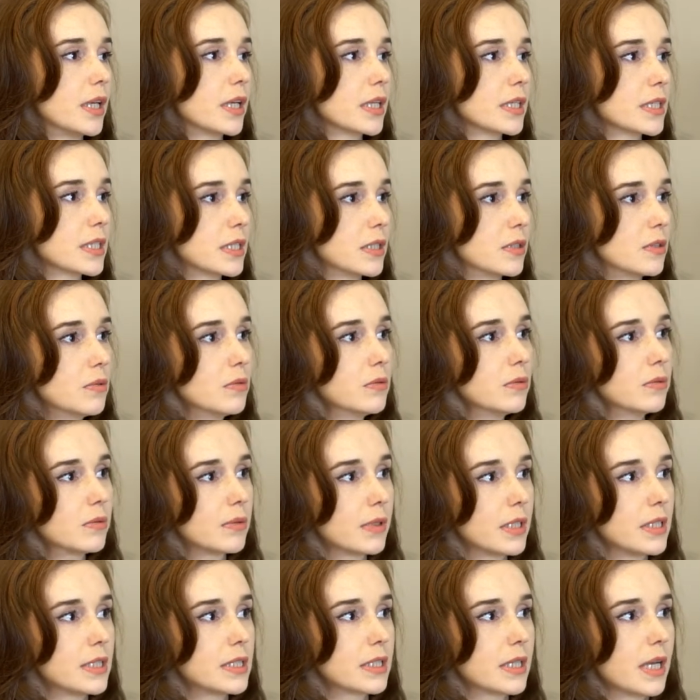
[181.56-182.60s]
relação com
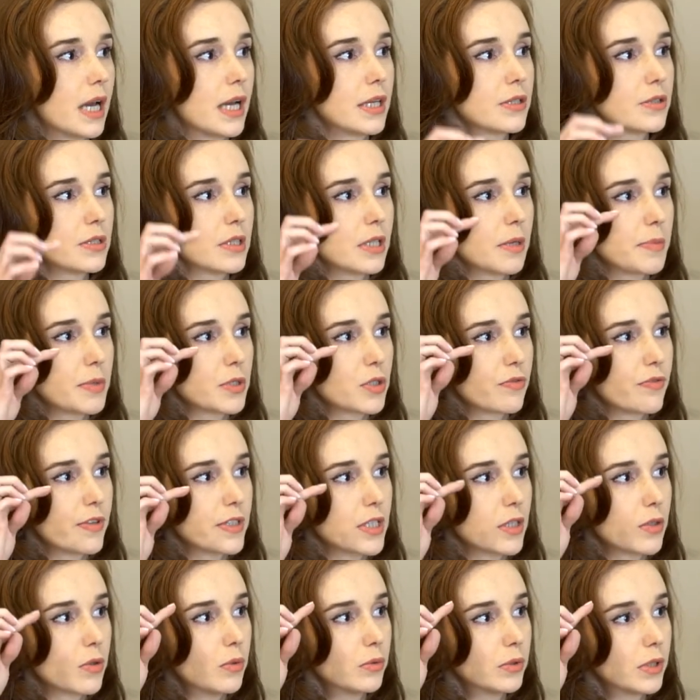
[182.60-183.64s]
aqueles casos em que a pessoa faz
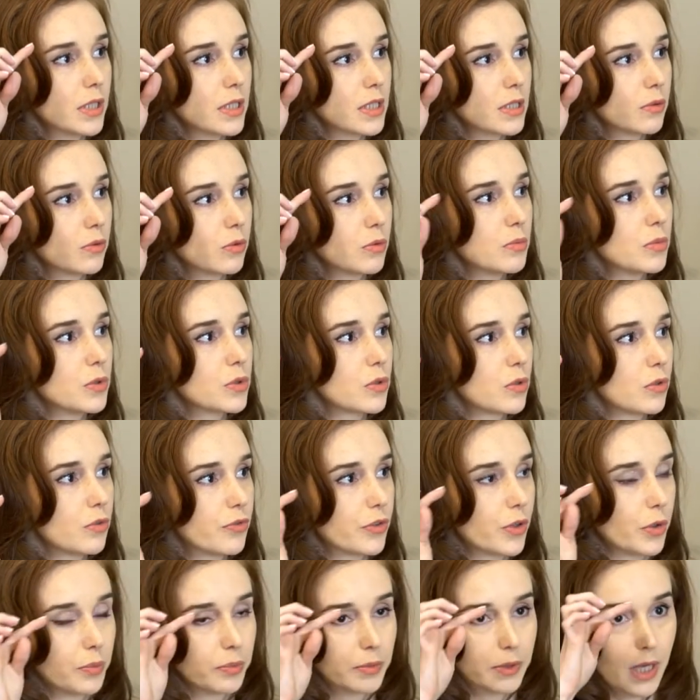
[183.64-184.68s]
a contração do músculo
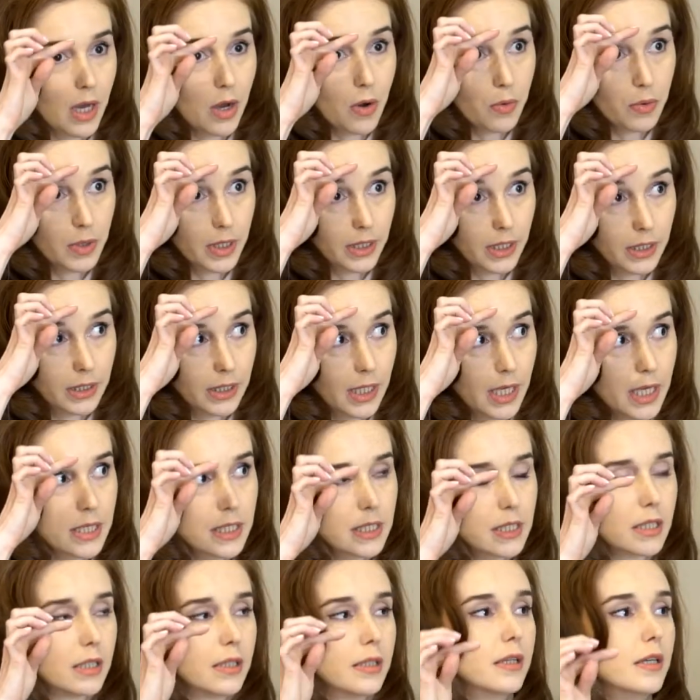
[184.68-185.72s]
frontal, que é da
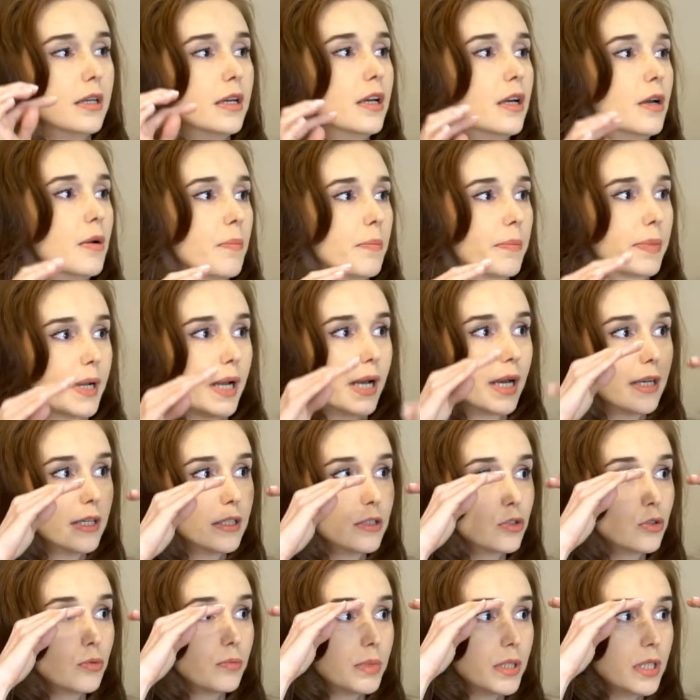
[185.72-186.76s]
testa, para
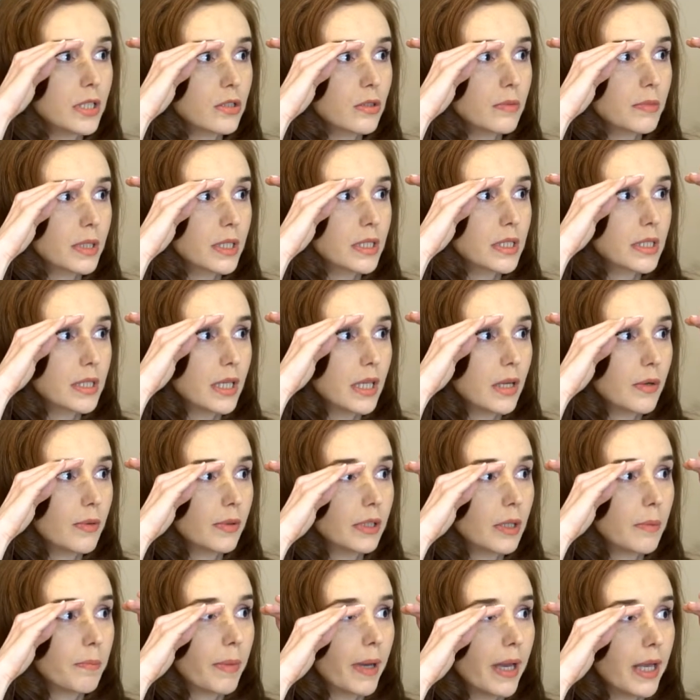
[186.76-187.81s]
subir a sobrancelha
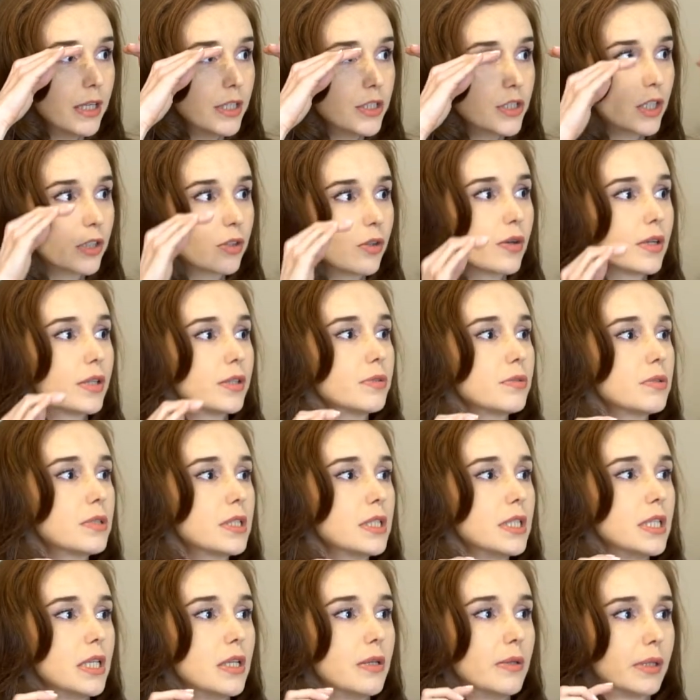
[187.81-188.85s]
quando a pele já toca no
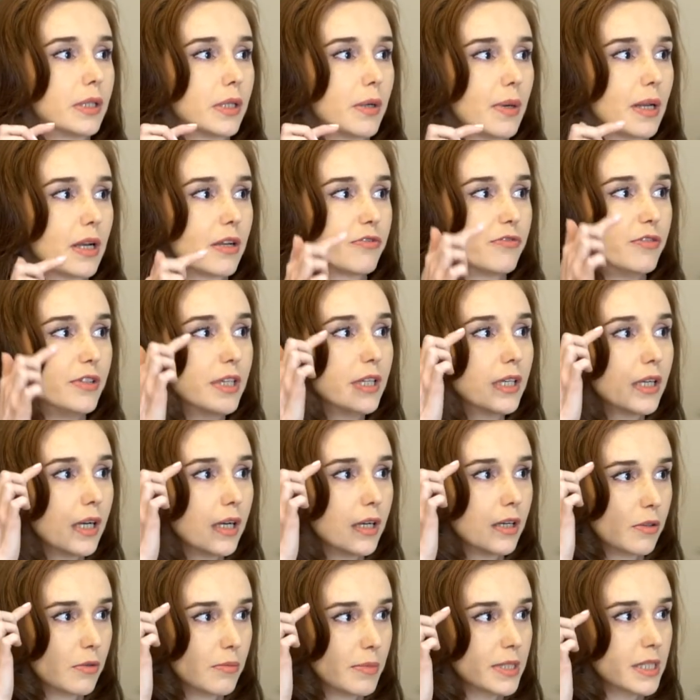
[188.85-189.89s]
cílio. Então ela
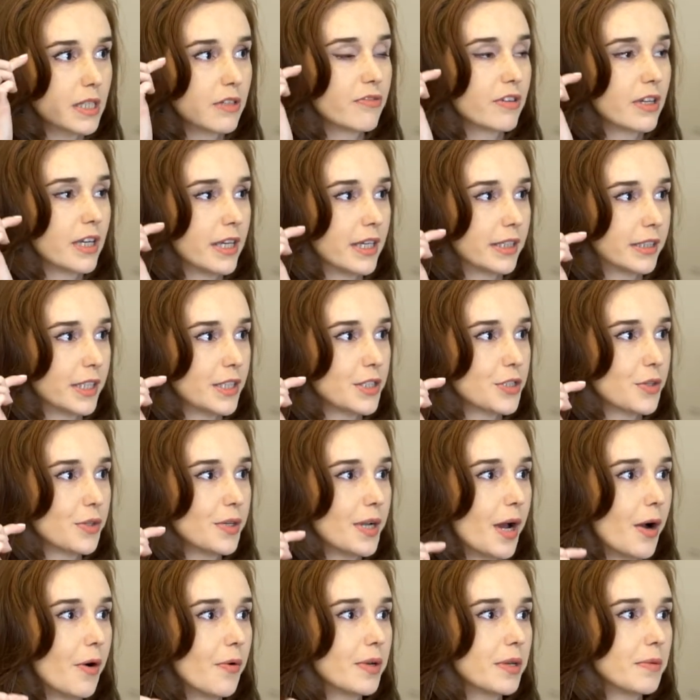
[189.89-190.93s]
fica com uma cefaleia
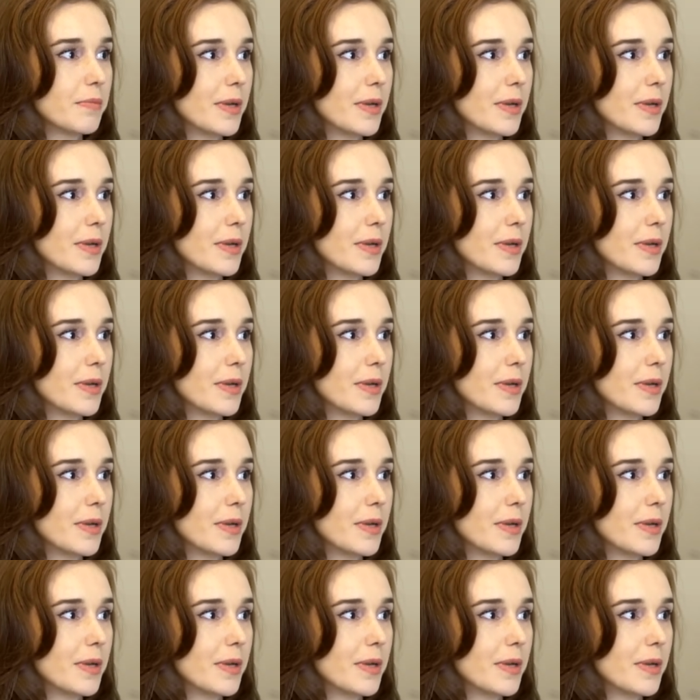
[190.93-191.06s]
tensional que